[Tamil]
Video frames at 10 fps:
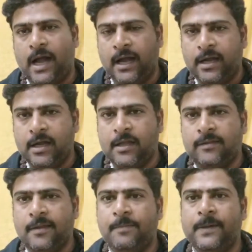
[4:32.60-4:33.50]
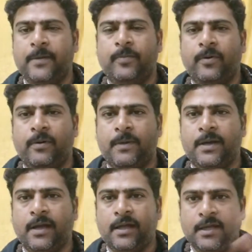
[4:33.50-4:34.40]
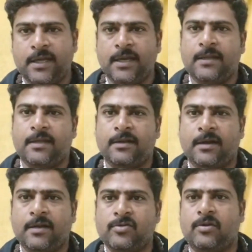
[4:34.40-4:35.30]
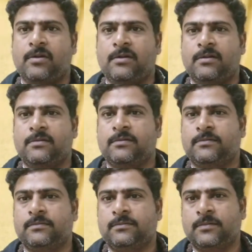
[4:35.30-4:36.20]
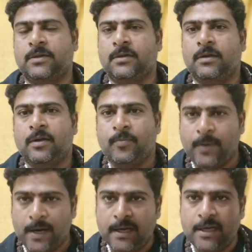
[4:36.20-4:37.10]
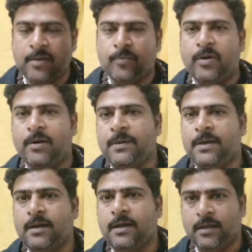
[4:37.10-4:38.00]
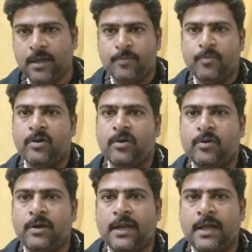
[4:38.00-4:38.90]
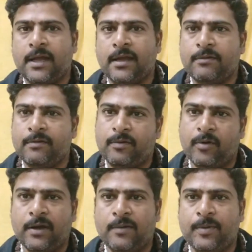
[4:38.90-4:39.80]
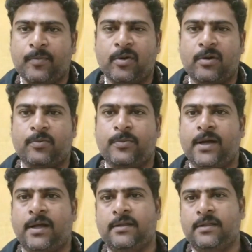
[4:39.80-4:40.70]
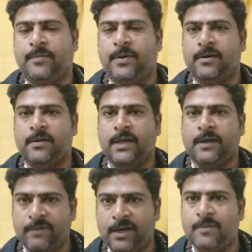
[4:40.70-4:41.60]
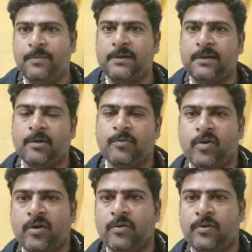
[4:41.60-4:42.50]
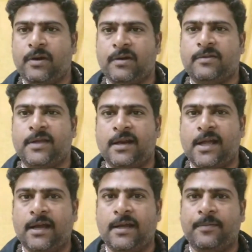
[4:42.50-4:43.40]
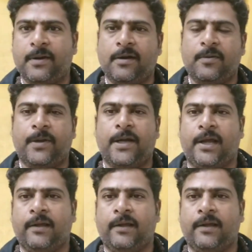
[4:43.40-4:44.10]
அங்க திருப்பதி போவோம் அப்படின்னா இங்கே ஏதாவது இருக்கா சொல்றது பழனிக்கு போ அப்படின்னா இங்க முருகன் கோயில் நான் எங்க கோயில்ல போய் போட்டுட்டுமா இந்த பக்கம் எங்க வீட்டு பக்கத்துல ஒரு முருகன் கோயில் இருக்கு சார் நான் அங்க பண்ணட்டுமா